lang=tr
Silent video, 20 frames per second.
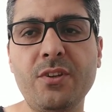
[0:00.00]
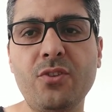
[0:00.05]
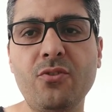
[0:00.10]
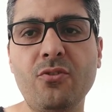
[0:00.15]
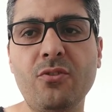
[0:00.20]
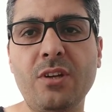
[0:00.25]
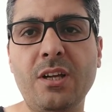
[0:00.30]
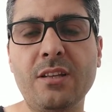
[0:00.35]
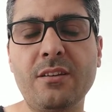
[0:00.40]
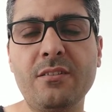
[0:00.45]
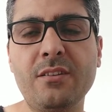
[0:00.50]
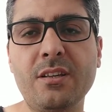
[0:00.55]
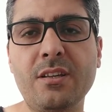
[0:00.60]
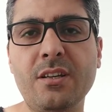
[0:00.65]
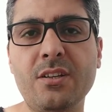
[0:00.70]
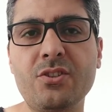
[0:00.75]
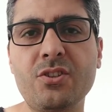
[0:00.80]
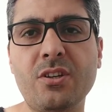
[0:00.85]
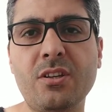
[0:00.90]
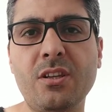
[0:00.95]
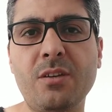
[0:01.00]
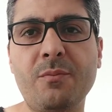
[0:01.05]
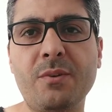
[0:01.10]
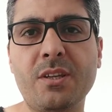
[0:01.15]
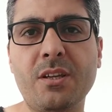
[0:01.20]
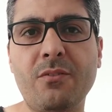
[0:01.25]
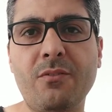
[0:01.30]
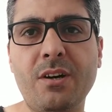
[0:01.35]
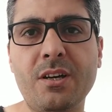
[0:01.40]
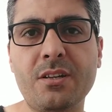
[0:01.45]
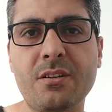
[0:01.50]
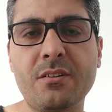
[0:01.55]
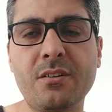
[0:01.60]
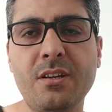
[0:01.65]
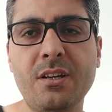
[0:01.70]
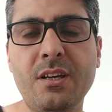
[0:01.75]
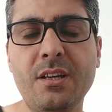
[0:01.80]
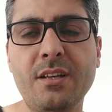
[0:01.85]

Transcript: videonun altındaki açıklamada var.